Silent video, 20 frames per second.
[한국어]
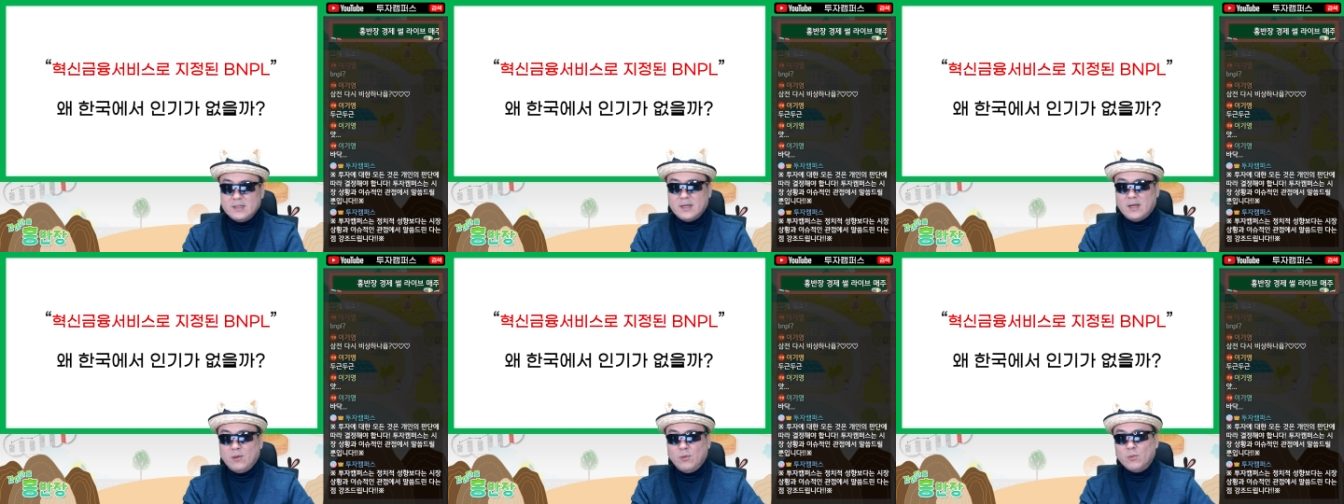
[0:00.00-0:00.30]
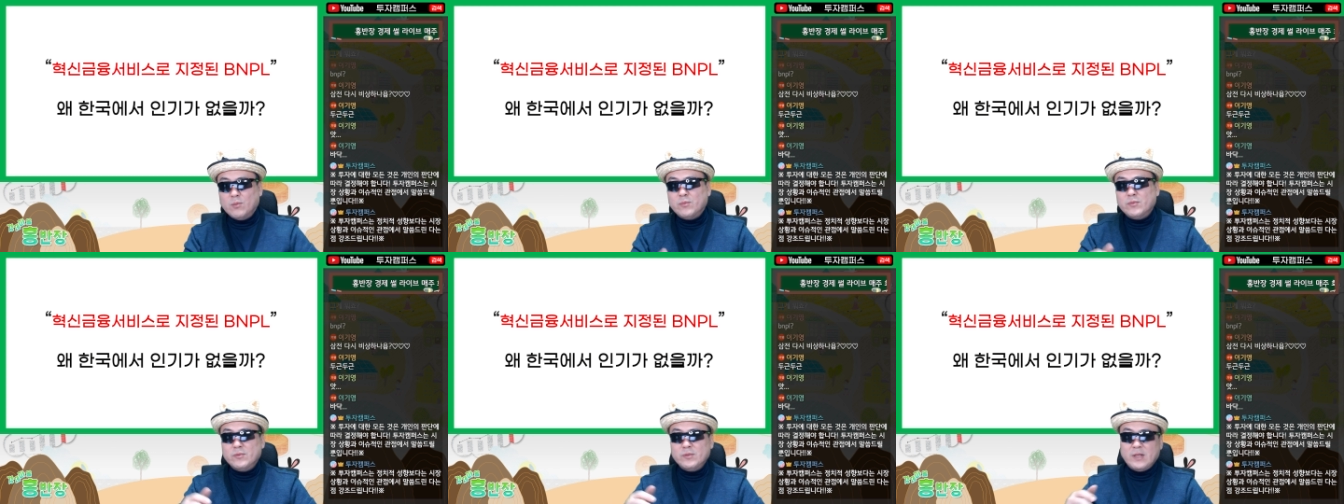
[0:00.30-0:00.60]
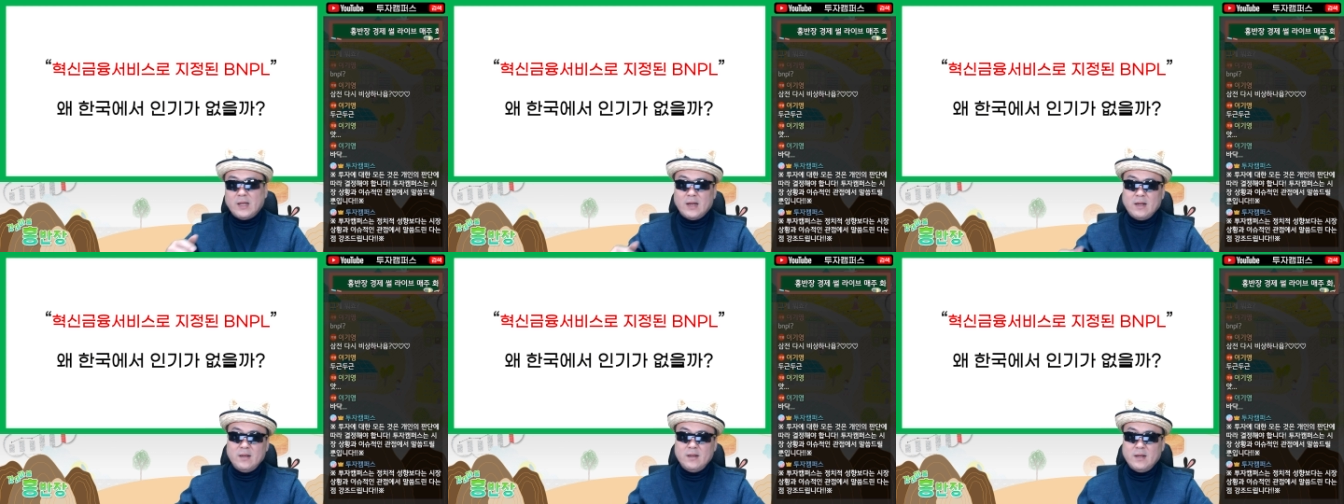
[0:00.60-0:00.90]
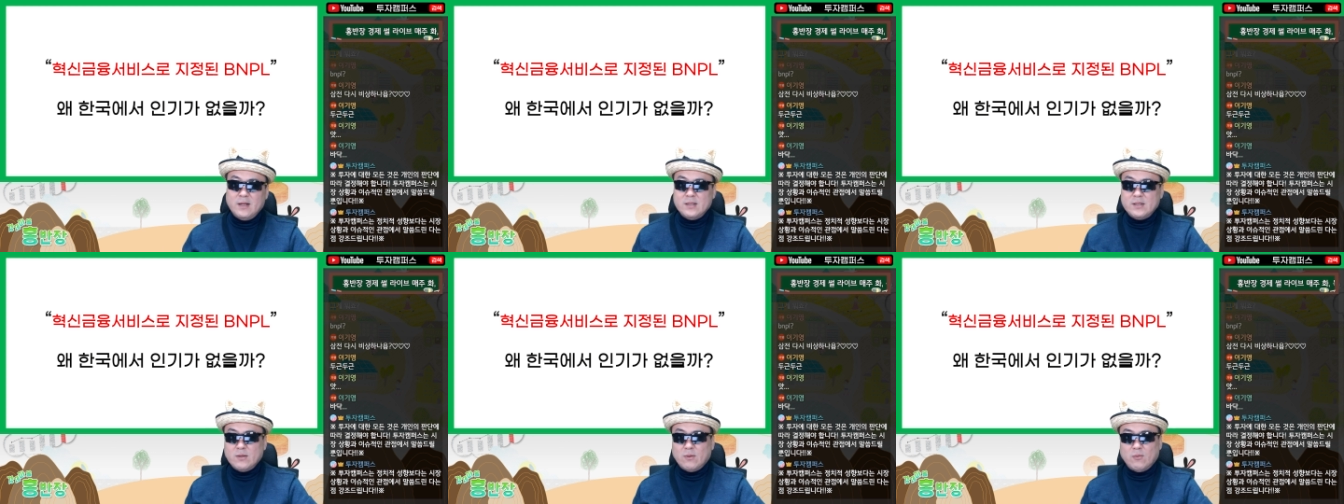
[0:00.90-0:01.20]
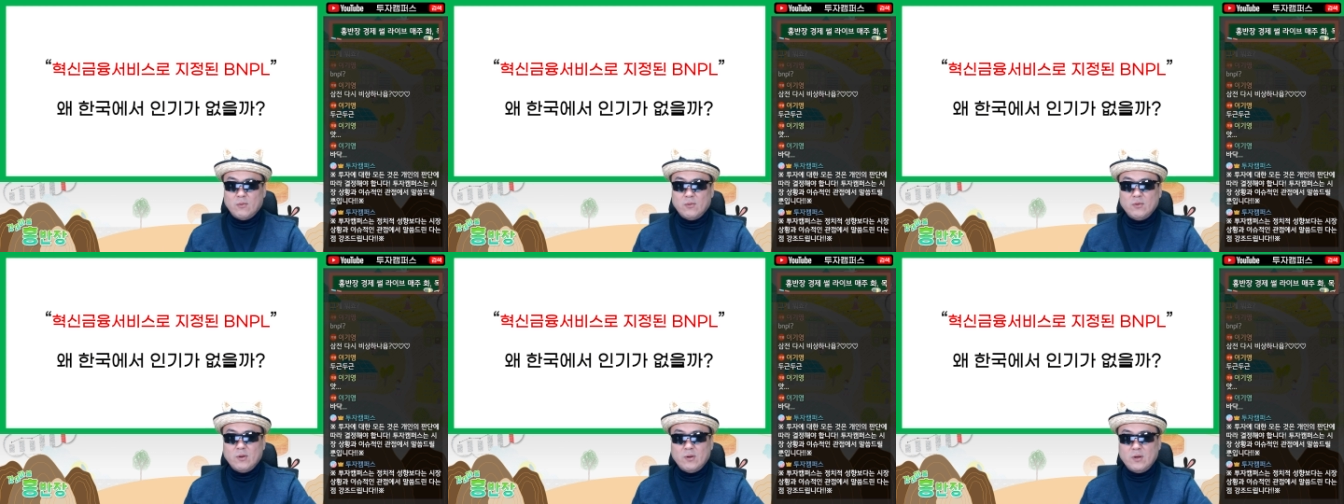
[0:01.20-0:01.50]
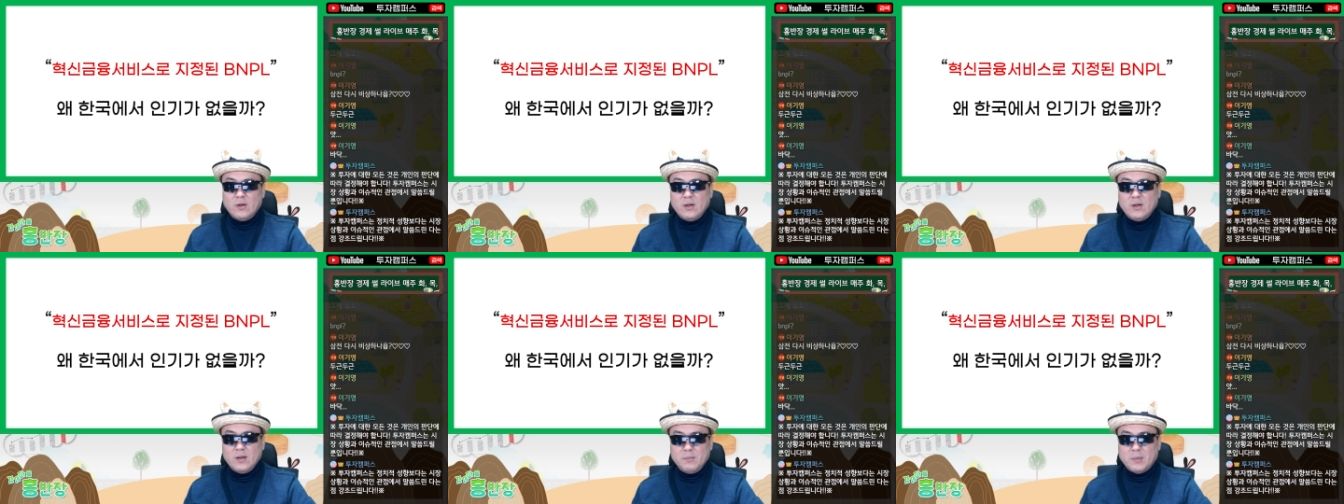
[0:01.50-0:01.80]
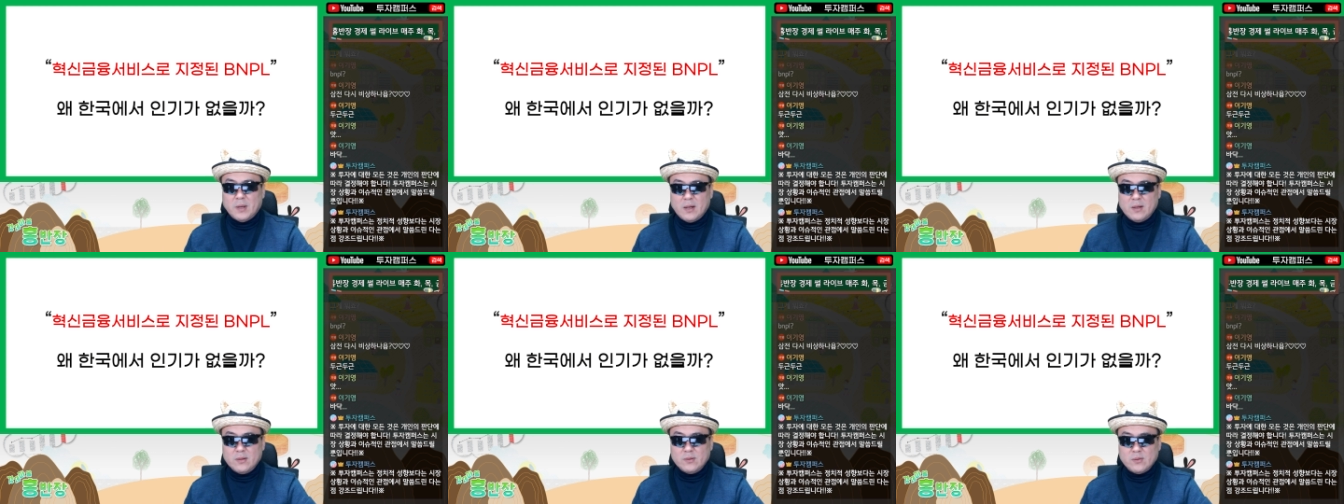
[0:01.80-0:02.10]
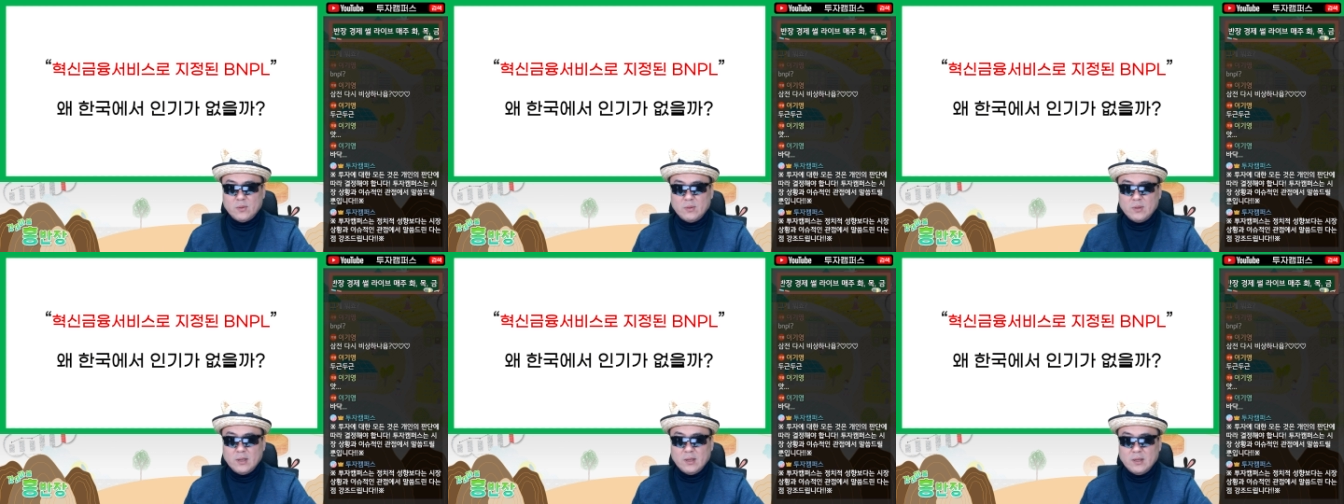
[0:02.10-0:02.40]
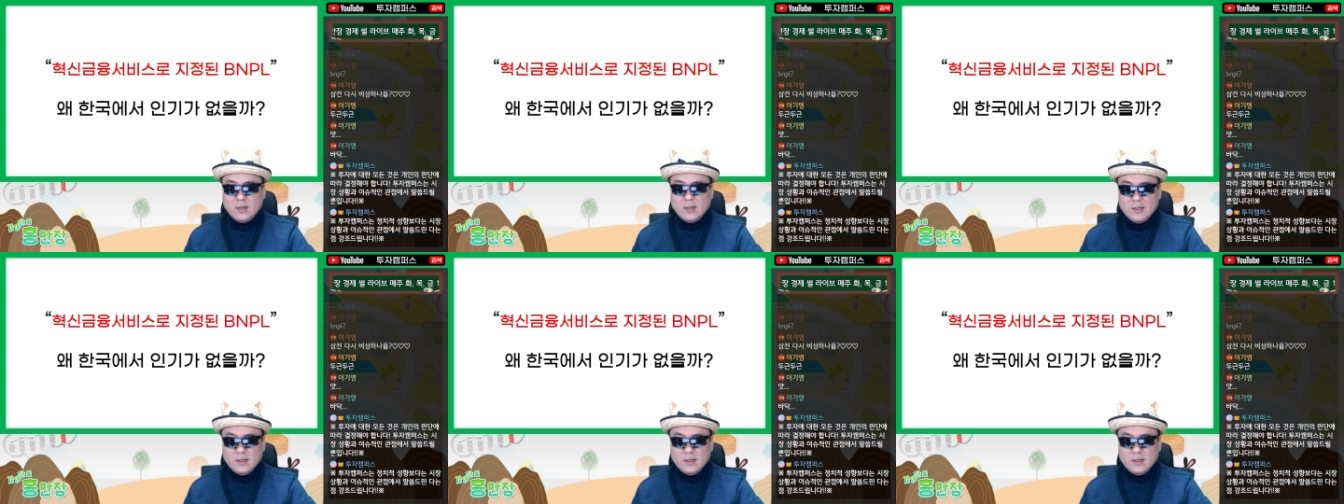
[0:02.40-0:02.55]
자, 이 부분 관련해서 오늘 방송